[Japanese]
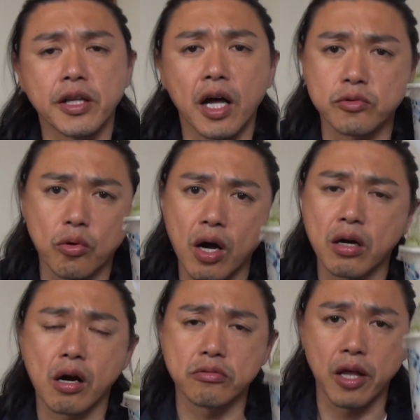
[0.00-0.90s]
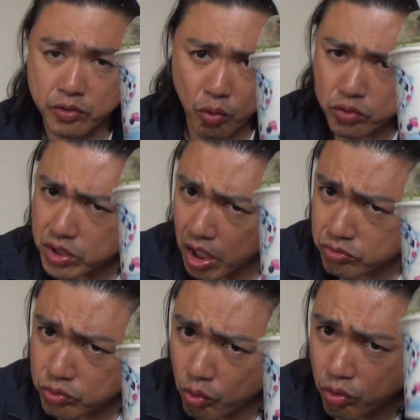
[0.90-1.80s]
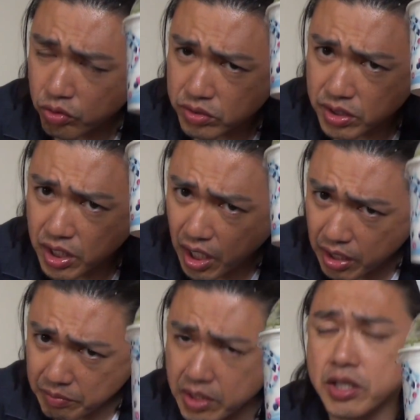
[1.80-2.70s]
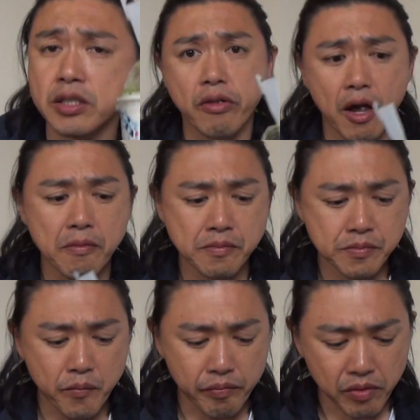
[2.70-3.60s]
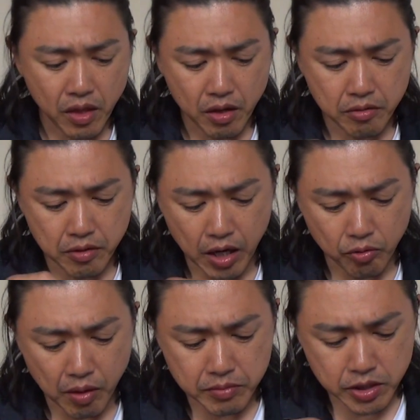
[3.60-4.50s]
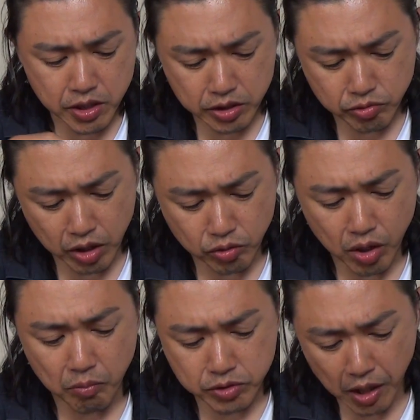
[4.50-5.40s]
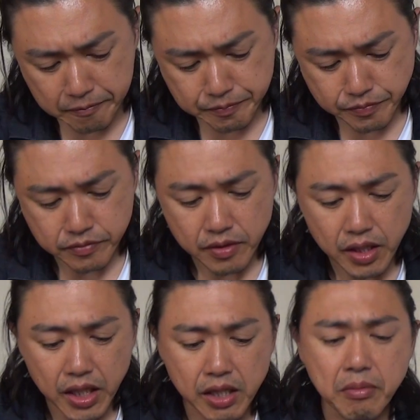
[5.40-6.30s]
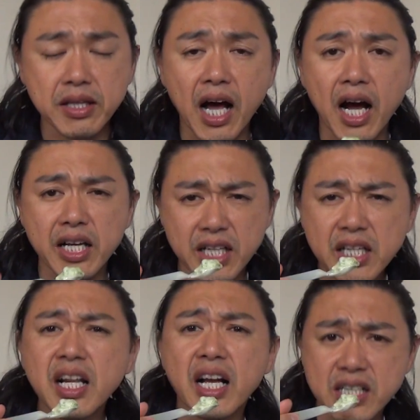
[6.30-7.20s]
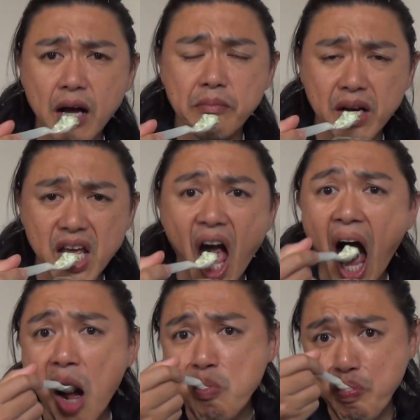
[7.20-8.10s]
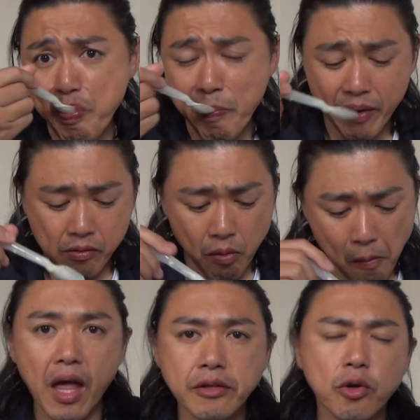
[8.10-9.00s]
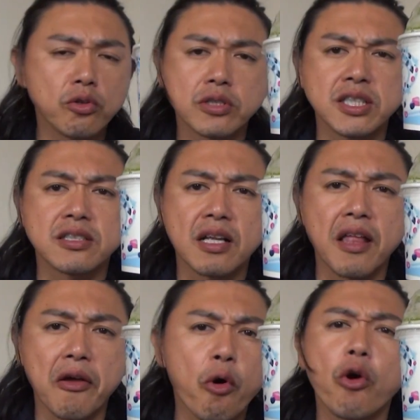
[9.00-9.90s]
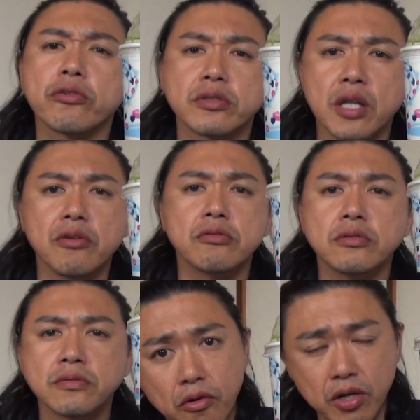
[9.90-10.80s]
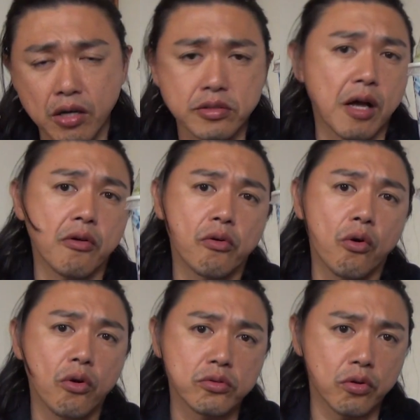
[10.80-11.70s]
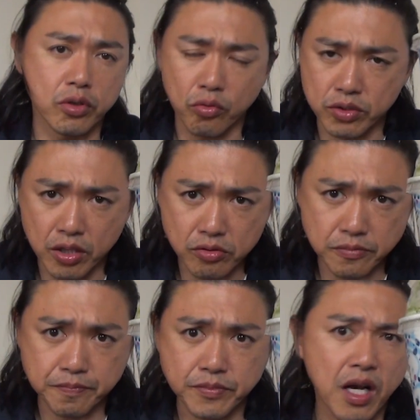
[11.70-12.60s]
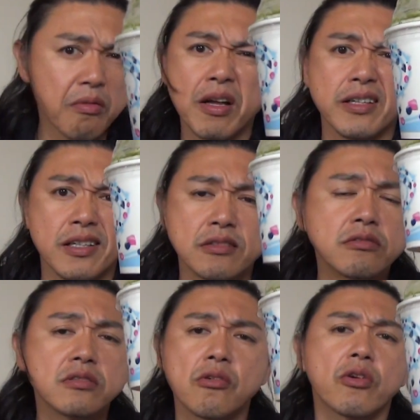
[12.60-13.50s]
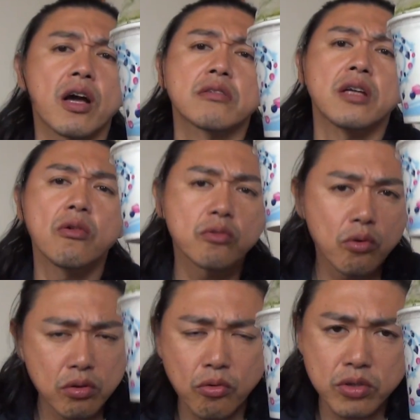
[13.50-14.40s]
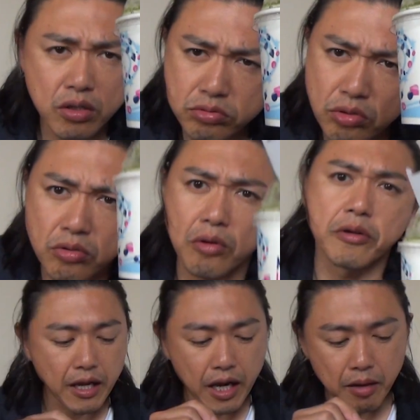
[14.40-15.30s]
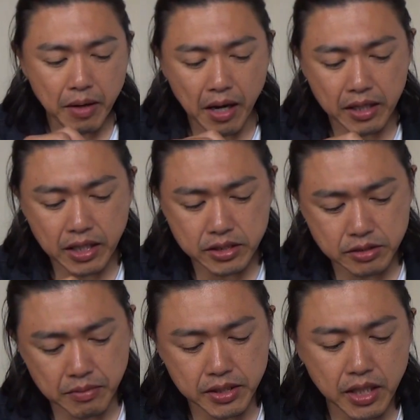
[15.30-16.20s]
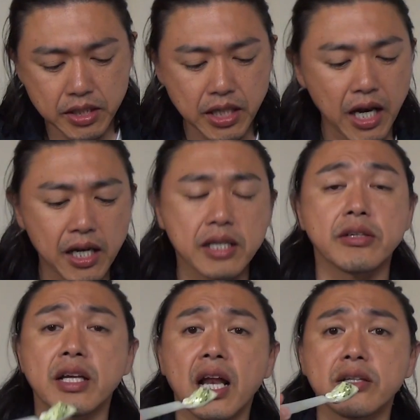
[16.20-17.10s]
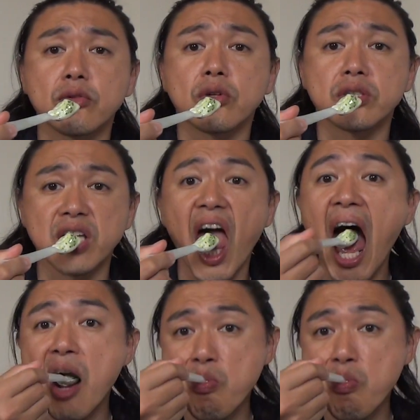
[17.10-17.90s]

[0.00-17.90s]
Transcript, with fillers: ザート感覚でそういう客層を狙い目にねファミリーレストランとかもさ今長居できないじゃんあんまりそういう喫茶店行こうよっていうお客さんをこう取り込んでいくカフェに行くお客さんを取り込んでいくというのはなんかまあ新しい目線にならないといけないということですね